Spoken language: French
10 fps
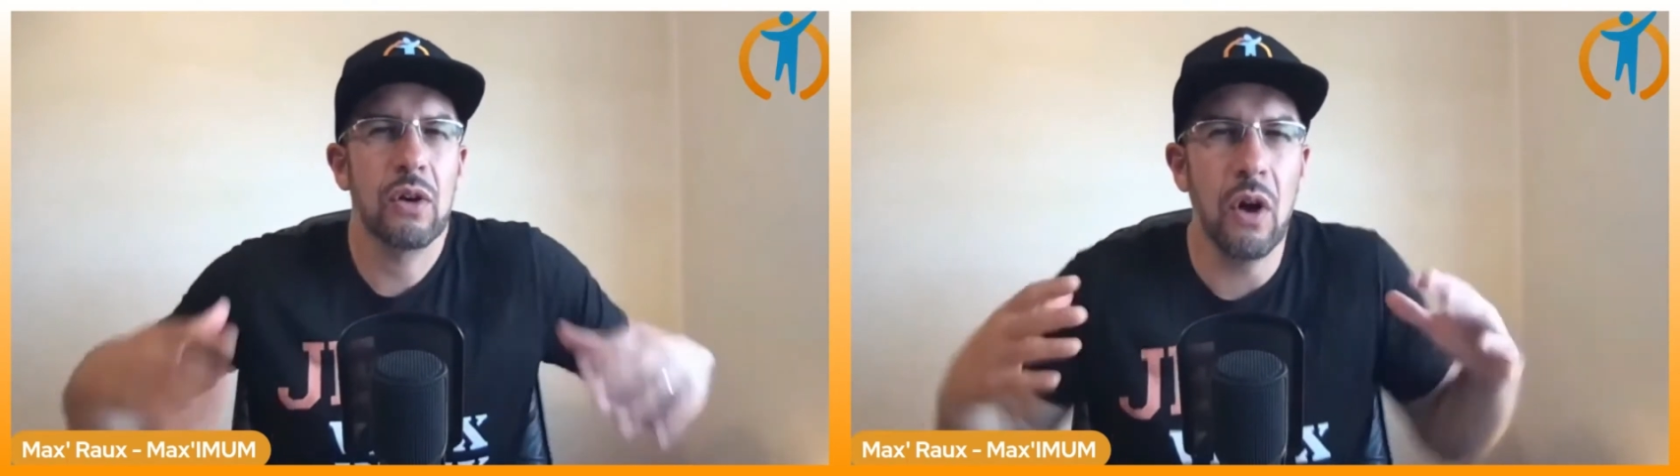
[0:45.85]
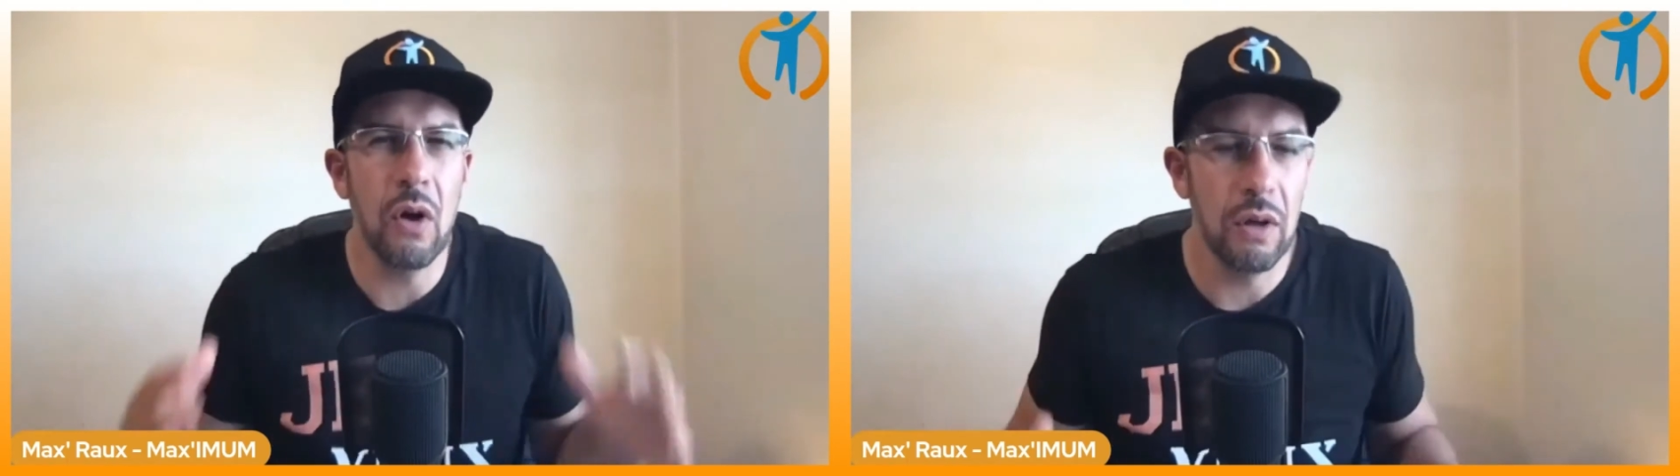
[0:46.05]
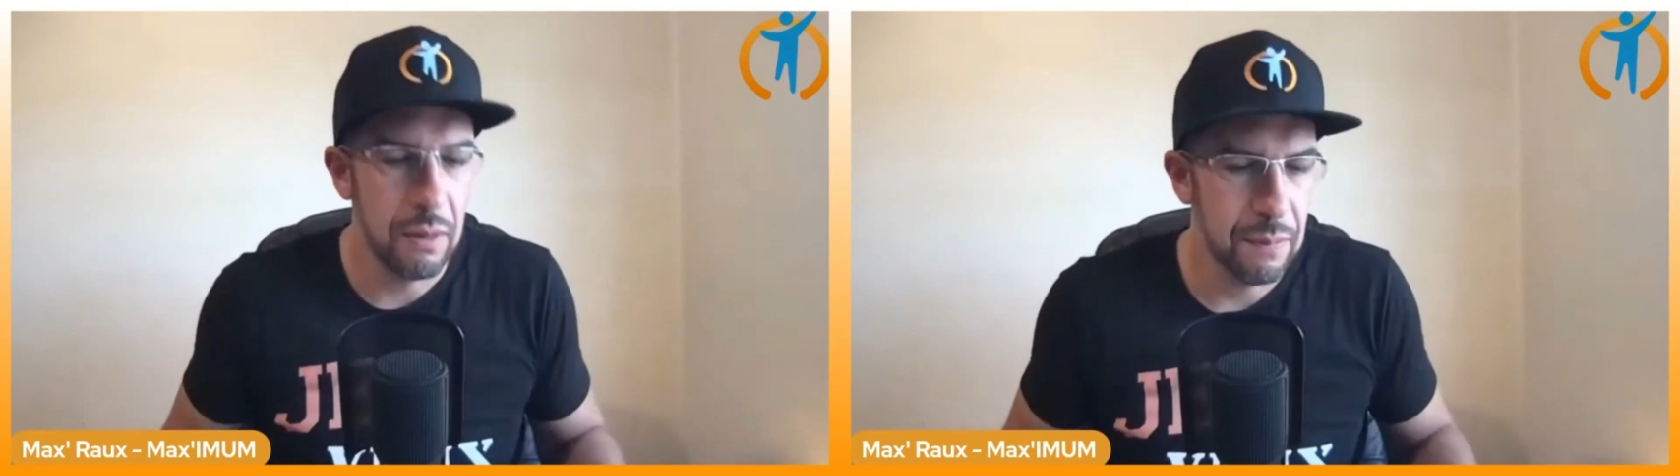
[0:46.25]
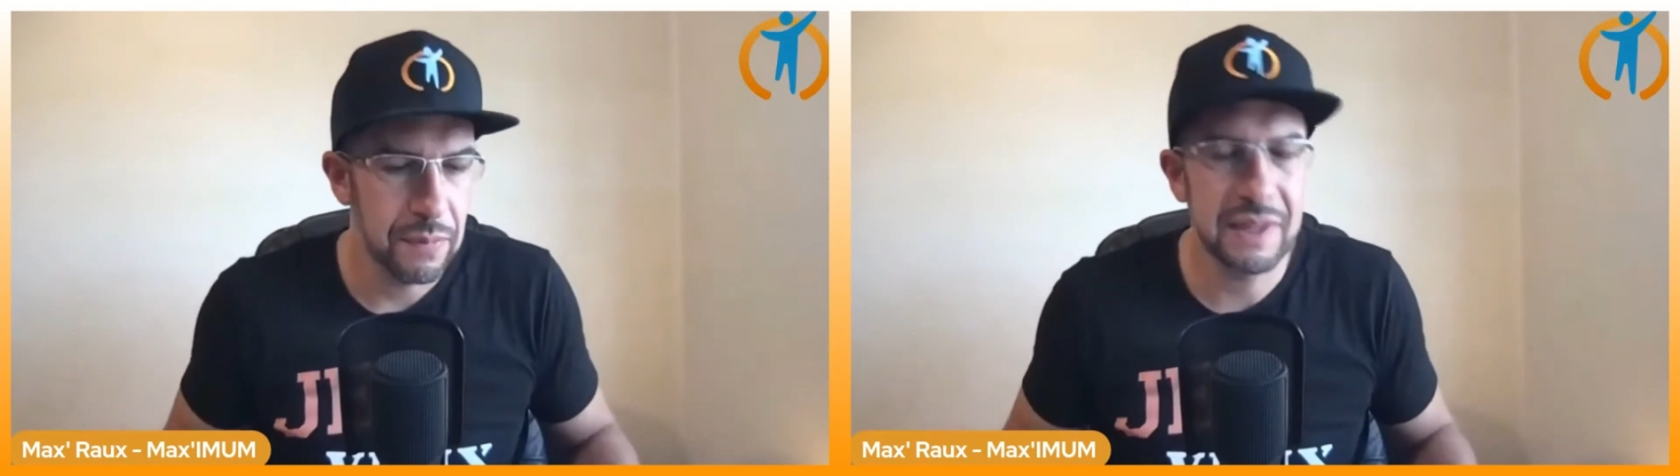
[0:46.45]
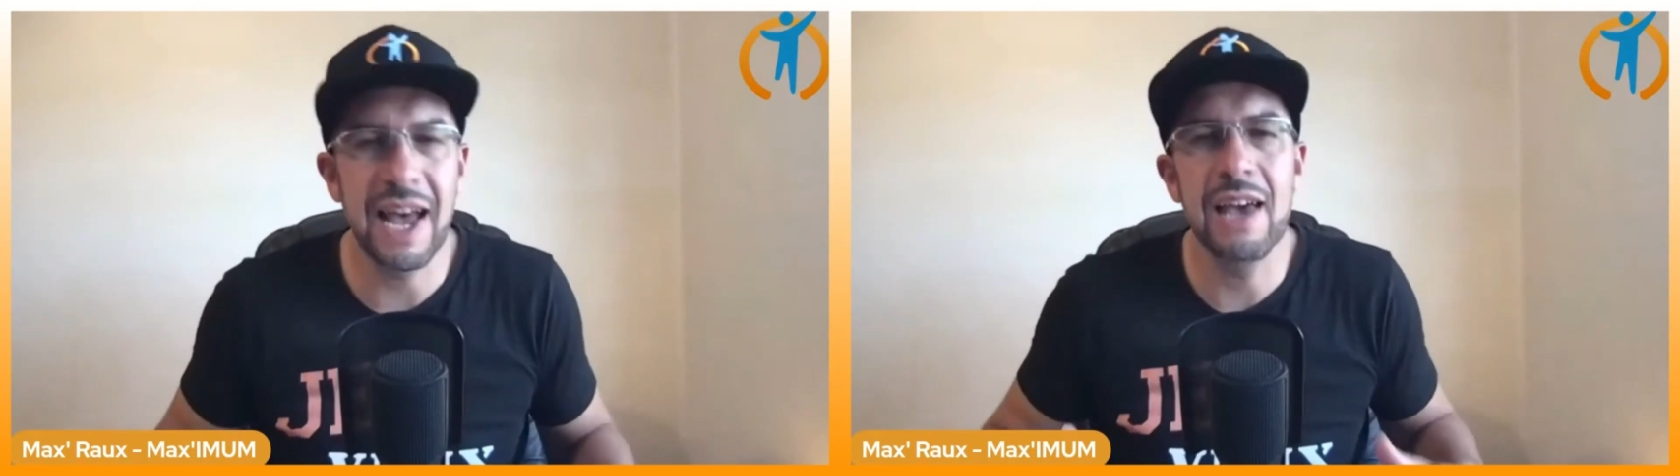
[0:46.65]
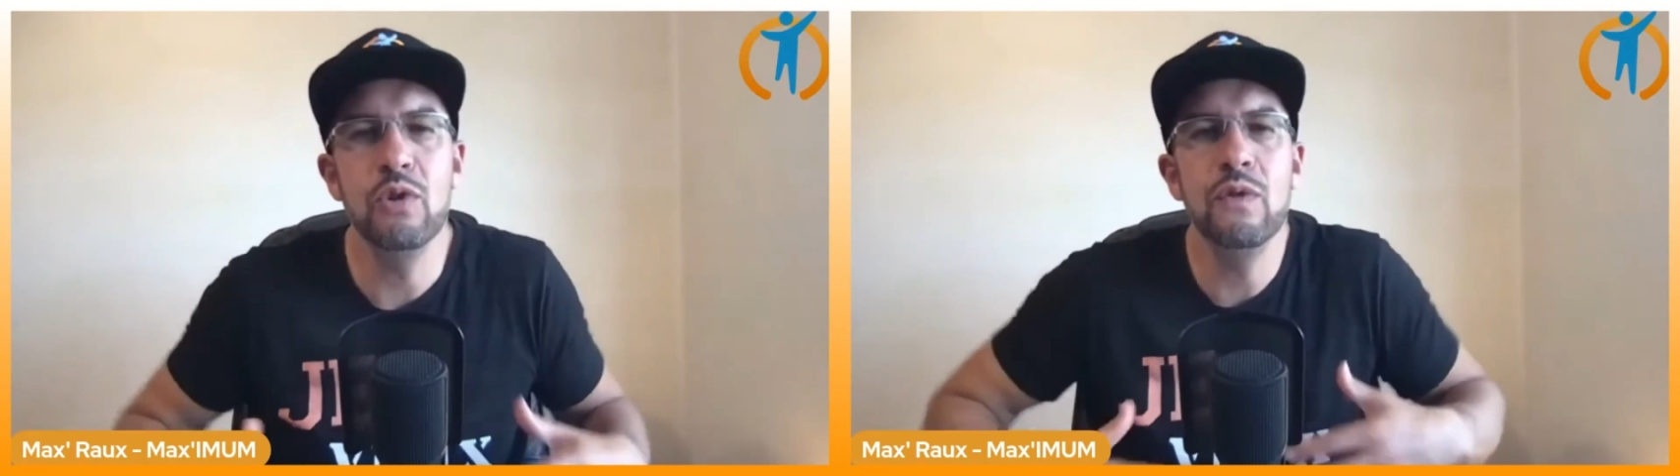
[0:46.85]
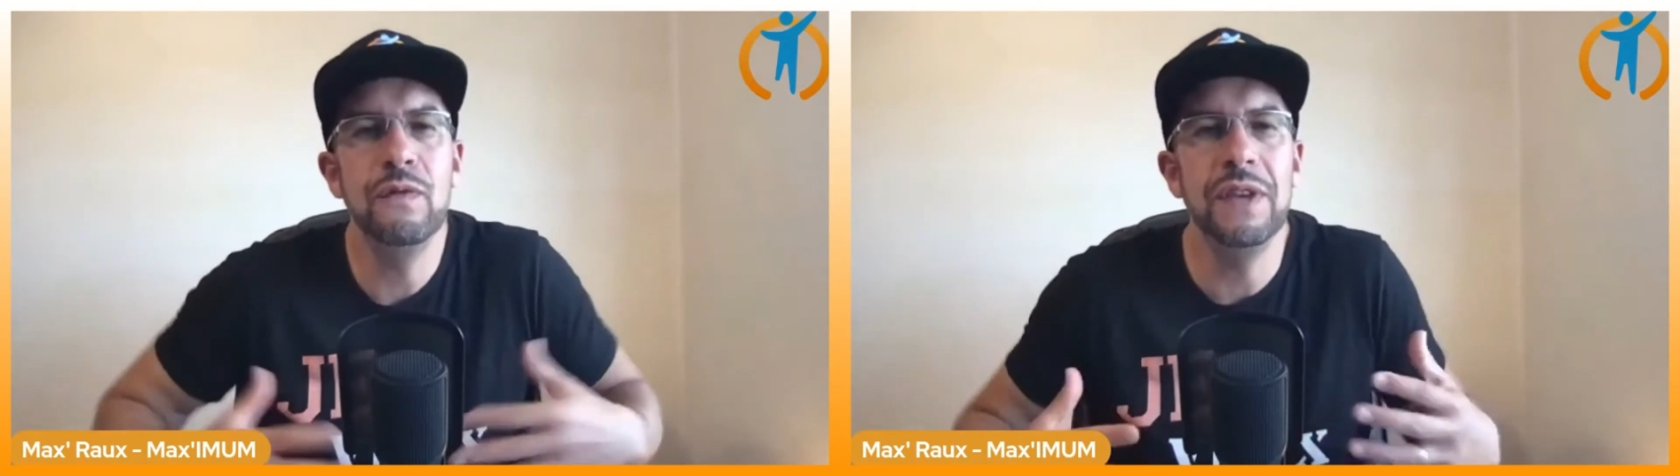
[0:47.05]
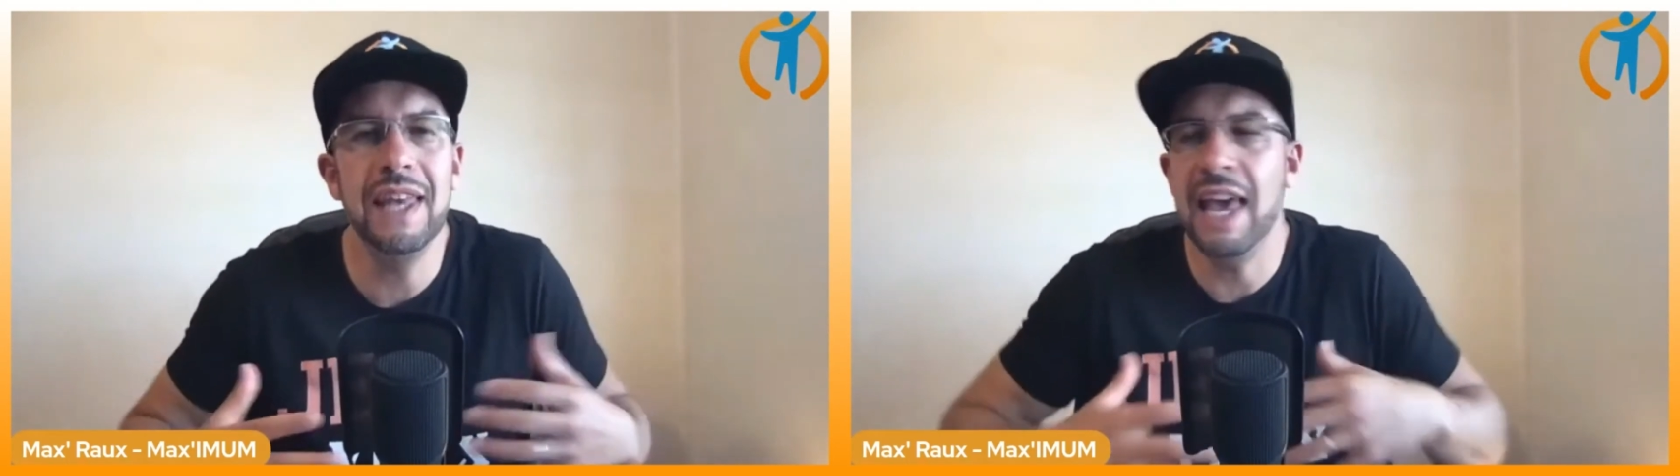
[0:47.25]
quand tu as une
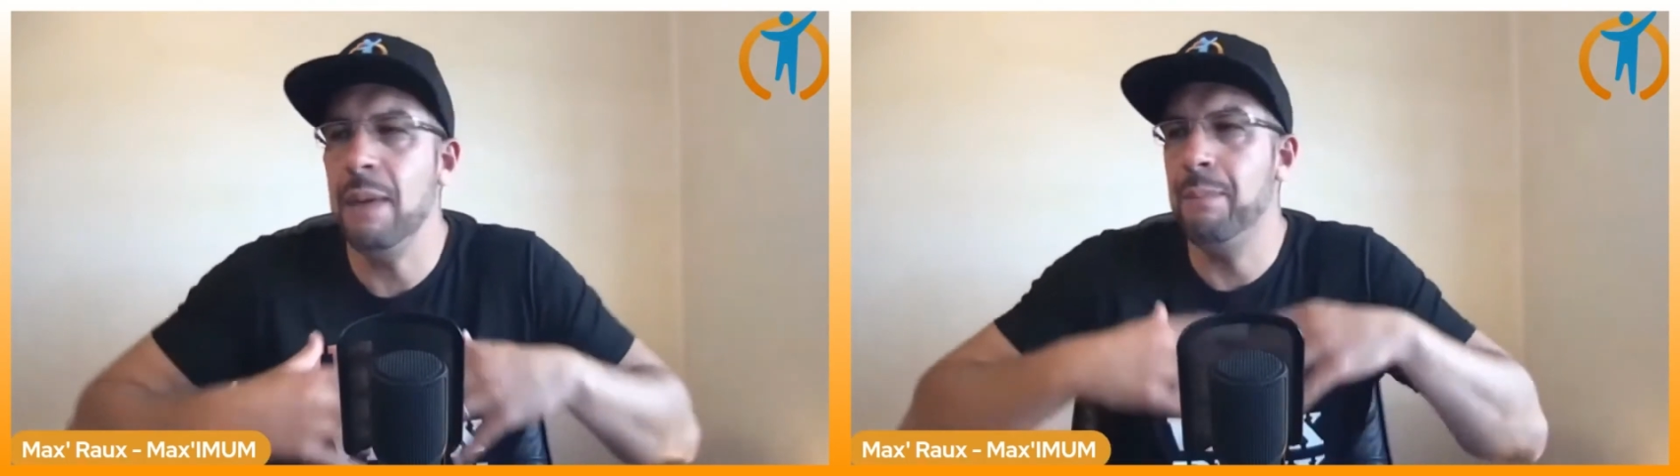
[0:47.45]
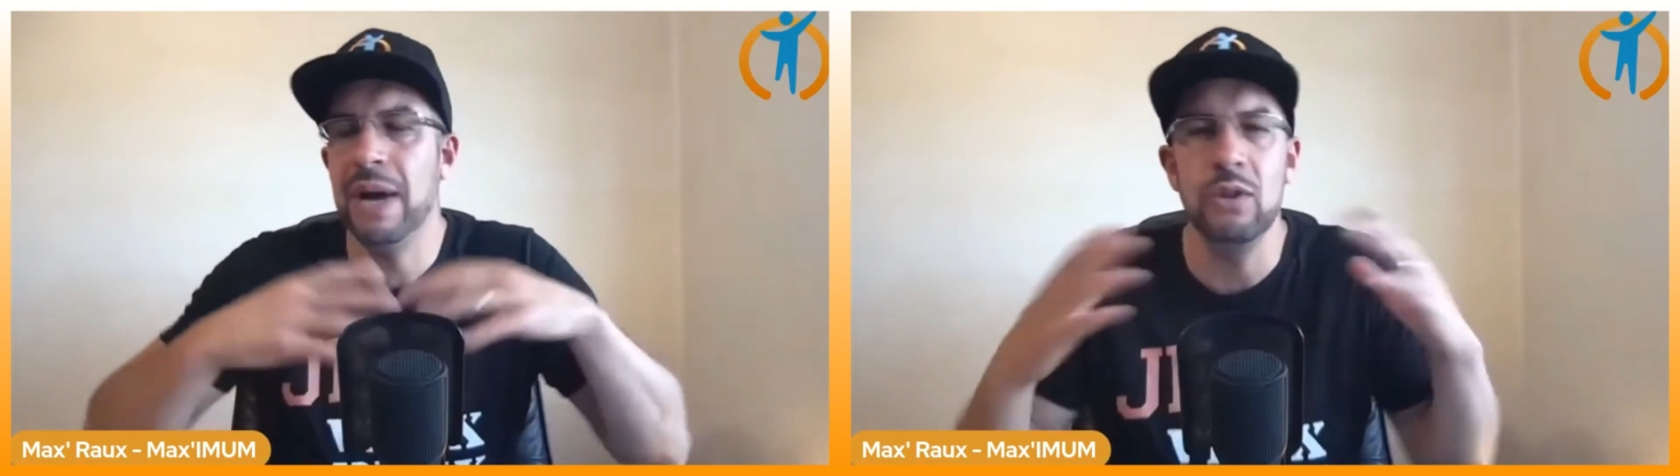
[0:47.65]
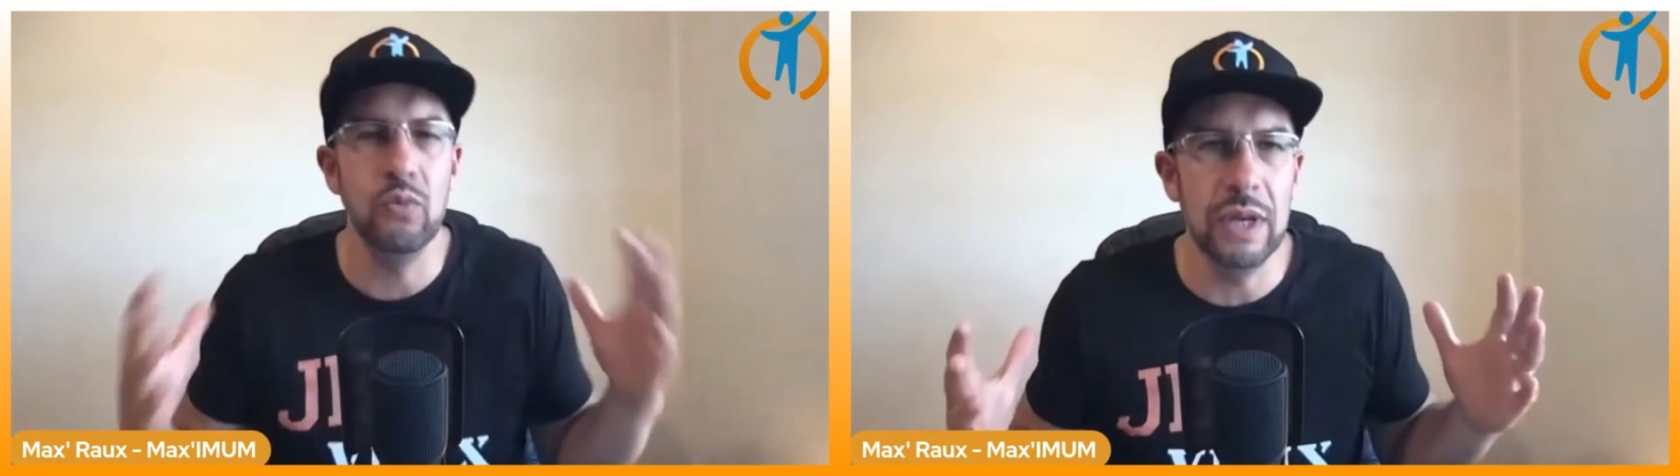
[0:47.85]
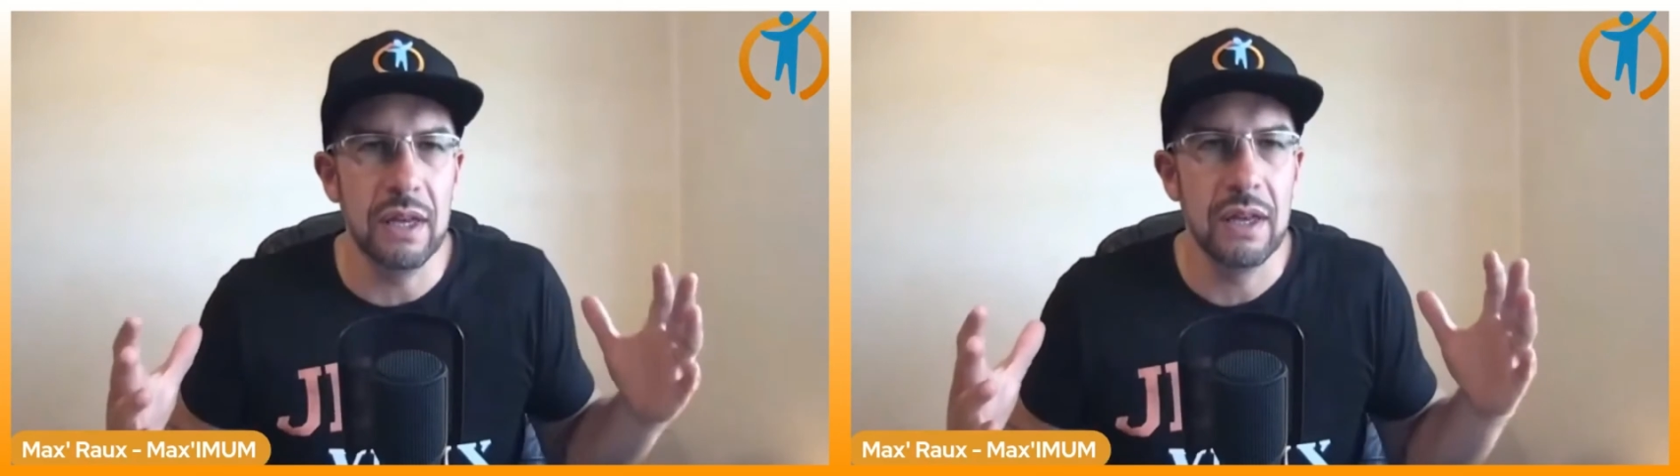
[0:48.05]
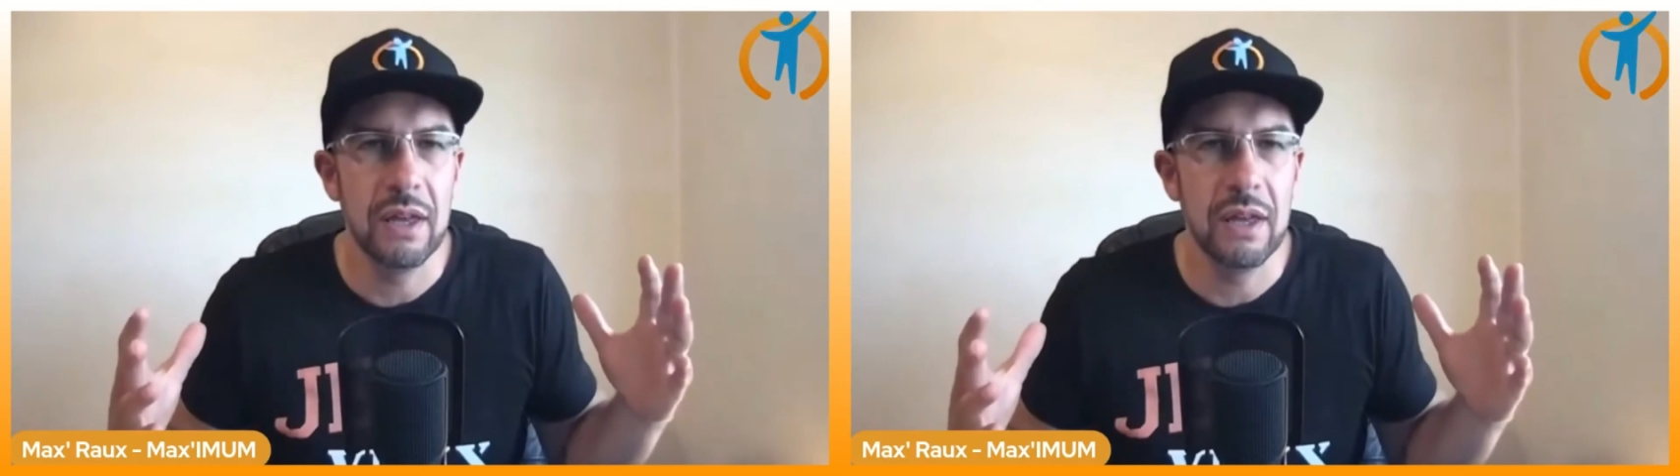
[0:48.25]
vie épanouie,